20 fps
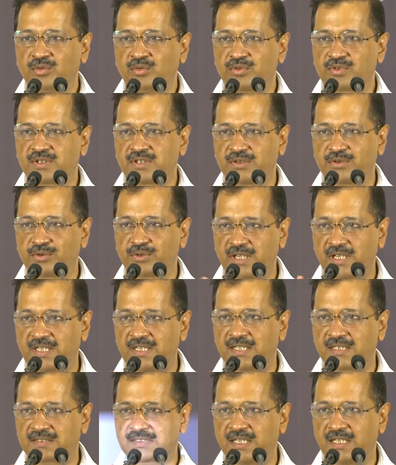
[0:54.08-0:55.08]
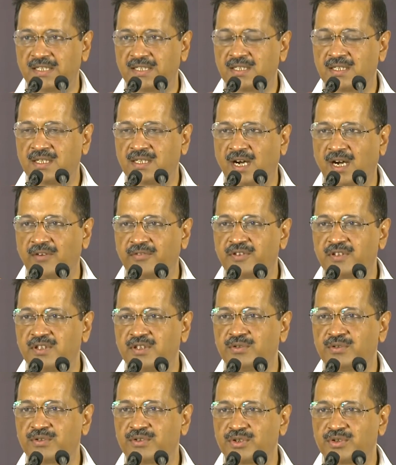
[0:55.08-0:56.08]
उससे तो यही लगता है कि काफ़ी
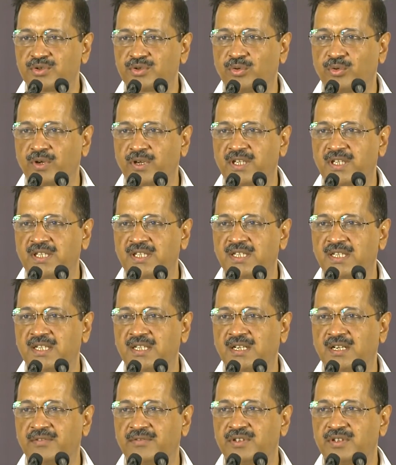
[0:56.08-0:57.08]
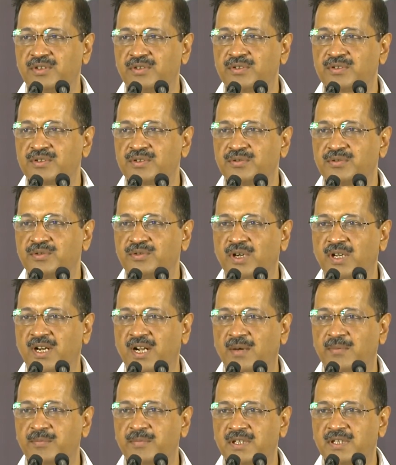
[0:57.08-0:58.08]
दिनों से सोए नहीं है काफ़ी दिनों से उनको
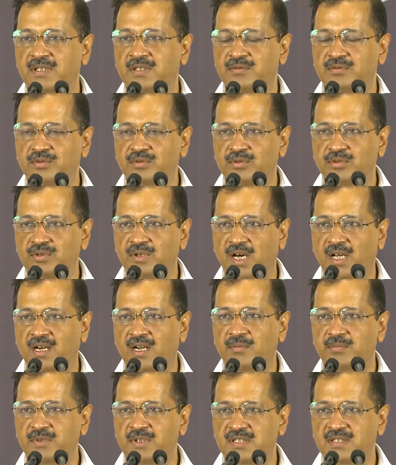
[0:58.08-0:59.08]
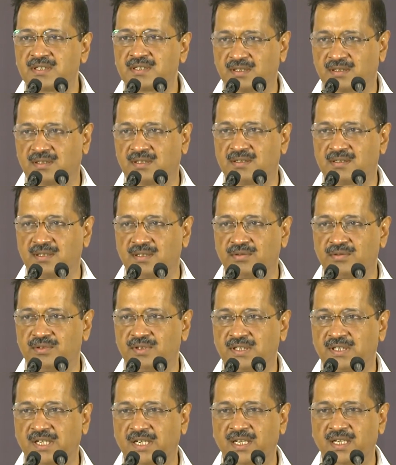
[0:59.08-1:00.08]
आराम उनको आराम की सख्त
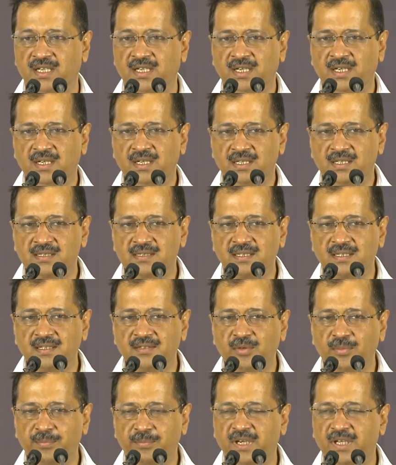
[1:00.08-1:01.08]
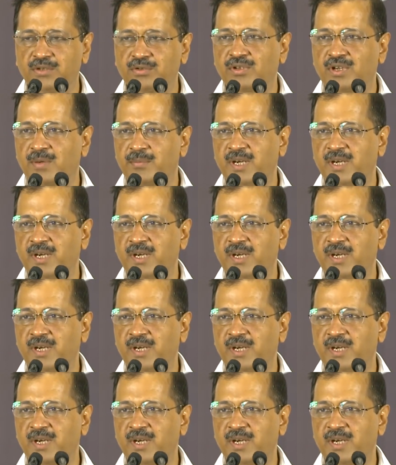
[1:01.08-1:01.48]
ज़रूरत है इसीलिए वो बेतु के